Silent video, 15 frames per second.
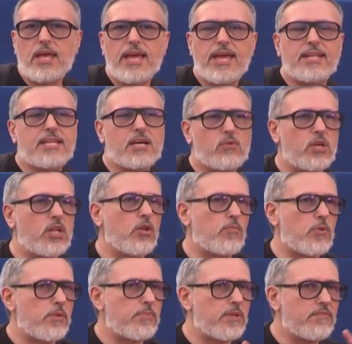e da quello
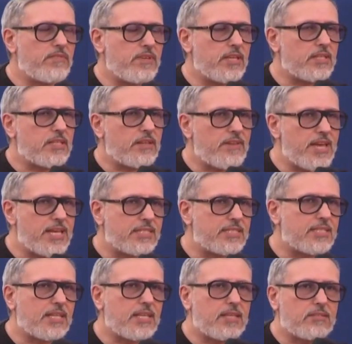poi per vie
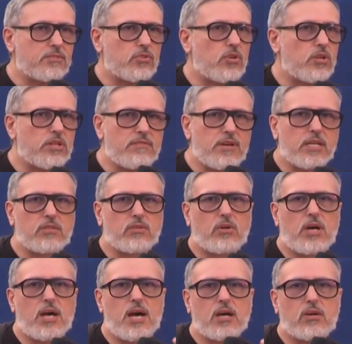traverse sono
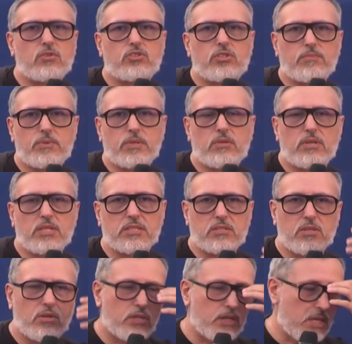arrivato a concepire una
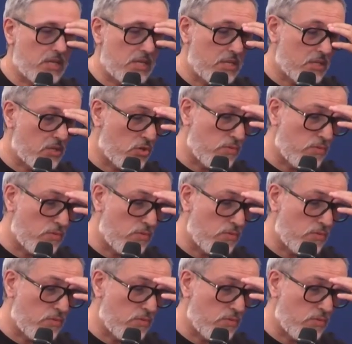storia